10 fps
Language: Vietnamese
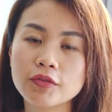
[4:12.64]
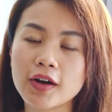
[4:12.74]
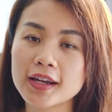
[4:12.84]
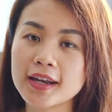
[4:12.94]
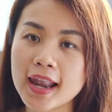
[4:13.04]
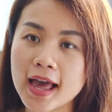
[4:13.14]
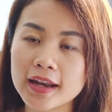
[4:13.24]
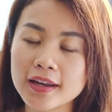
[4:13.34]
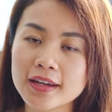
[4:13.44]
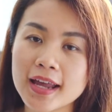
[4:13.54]
chính vì vậy
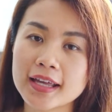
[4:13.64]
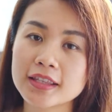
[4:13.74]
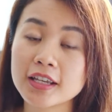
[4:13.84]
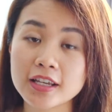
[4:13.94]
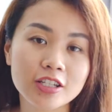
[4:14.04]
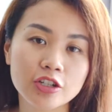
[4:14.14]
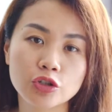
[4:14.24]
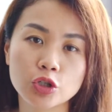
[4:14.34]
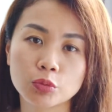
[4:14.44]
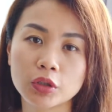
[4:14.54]
là nên hạn chế
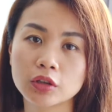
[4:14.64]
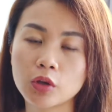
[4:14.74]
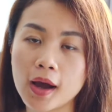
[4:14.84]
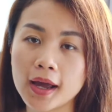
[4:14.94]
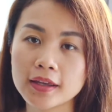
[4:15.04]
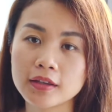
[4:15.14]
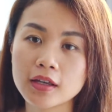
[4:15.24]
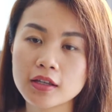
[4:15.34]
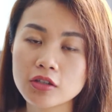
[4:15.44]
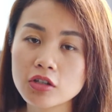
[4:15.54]
sử dụng điện thoại
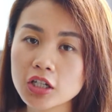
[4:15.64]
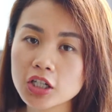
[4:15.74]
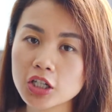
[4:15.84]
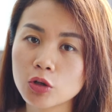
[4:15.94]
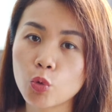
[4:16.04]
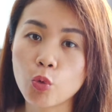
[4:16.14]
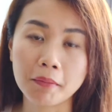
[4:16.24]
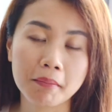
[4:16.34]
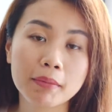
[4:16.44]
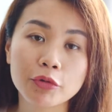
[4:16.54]
trước khi đi ngủ
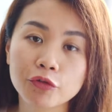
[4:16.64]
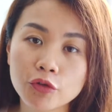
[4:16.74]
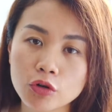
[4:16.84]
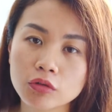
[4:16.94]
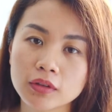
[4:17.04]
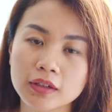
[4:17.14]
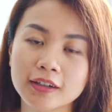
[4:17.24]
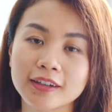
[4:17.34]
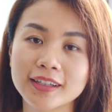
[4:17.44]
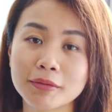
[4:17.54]
khoảng 30 phút
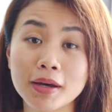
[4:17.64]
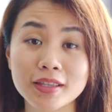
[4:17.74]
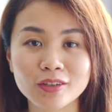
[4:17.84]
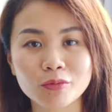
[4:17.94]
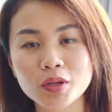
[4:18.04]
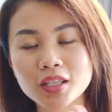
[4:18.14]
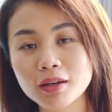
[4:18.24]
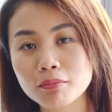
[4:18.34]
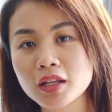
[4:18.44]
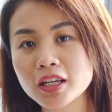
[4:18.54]
rồi các bạn chuẩn
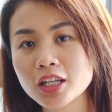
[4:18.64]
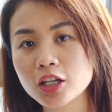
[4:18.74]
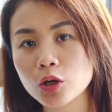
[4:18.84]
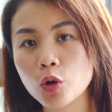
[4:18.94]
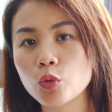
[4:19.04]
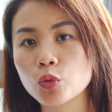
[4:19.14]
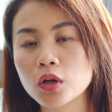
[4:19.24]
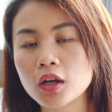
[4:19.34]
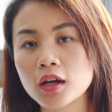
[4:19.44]
bị tâm lý đi ngủ